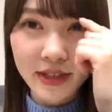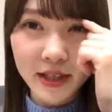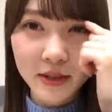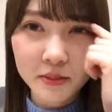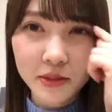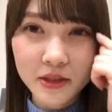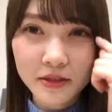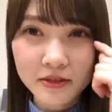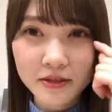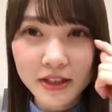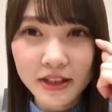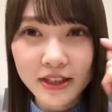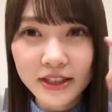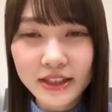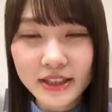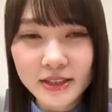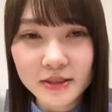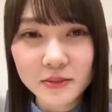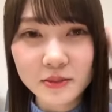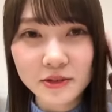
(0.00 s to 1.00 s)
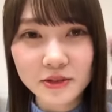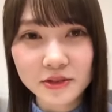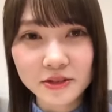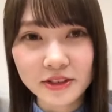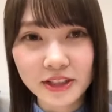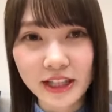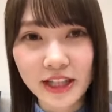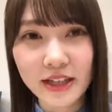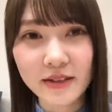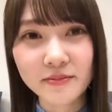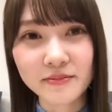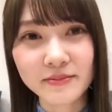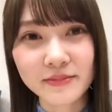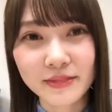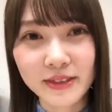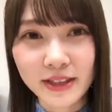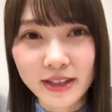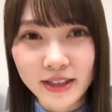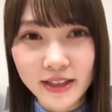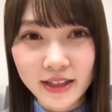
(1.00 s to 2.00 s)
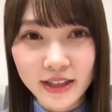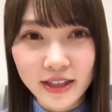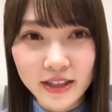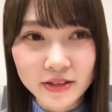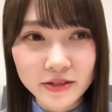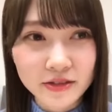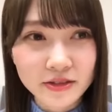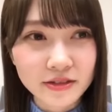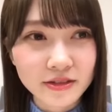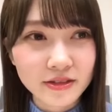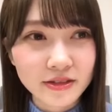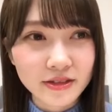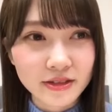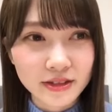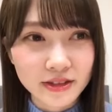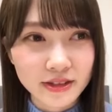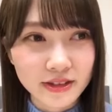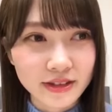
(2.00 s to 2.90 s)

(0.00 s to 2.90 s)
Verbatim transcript: 髪色の話に戻るね。あの